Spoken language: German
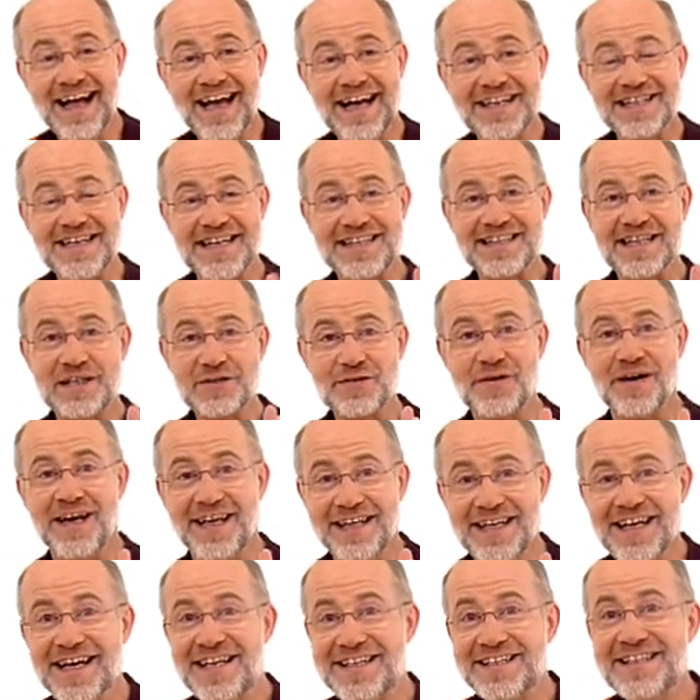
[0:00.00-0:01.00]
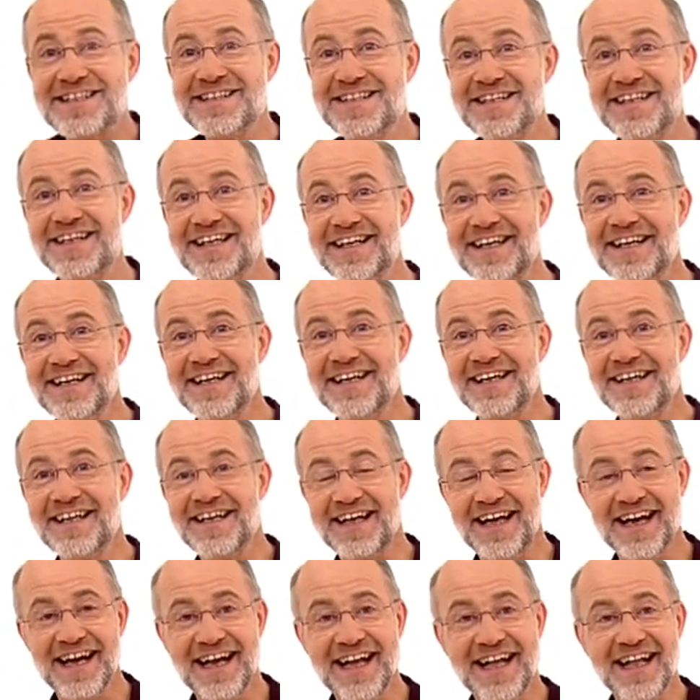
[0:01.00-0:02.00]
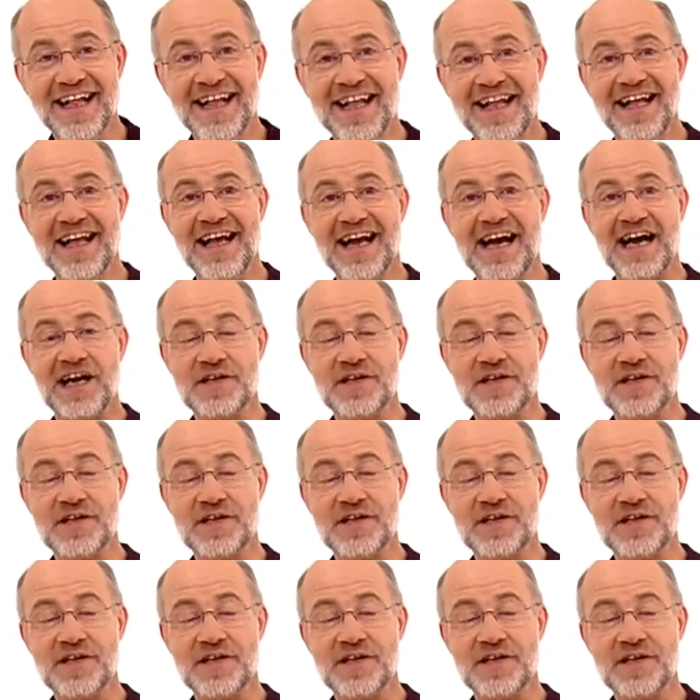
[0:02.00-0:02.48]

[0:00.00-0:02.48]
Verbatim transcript: Das heißt also, ist das nicht irre? Nee, ja? ist Wahnsinn.